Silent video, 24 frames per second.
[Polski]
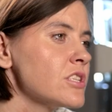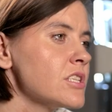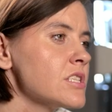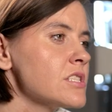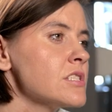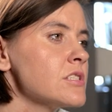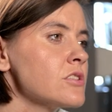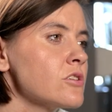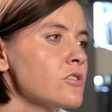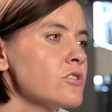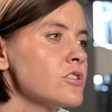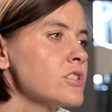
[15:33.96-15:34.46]

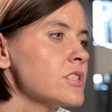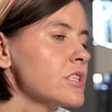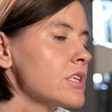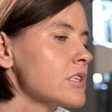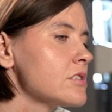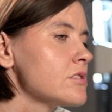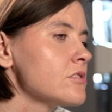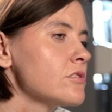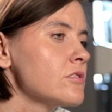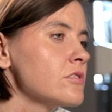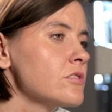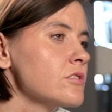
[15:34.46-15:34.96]
jest mhm. coś,
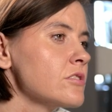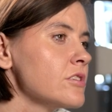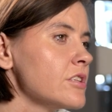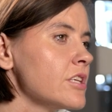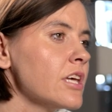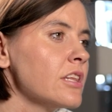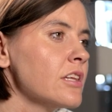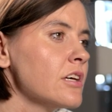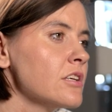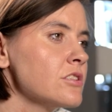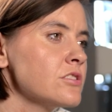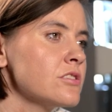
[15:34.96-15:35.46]
na co
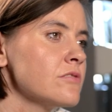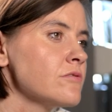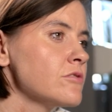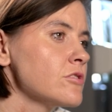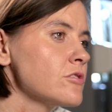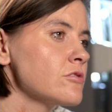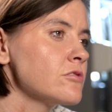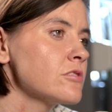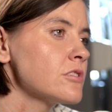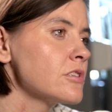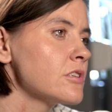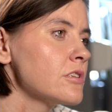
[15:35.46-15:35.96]
nie da się
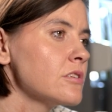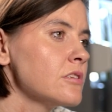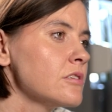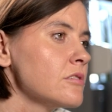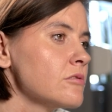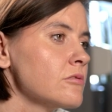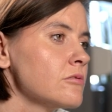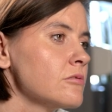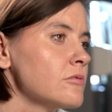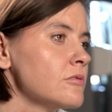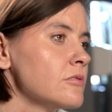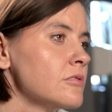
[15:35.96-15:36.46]
wziąć
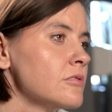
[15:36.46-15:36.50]
kredytu?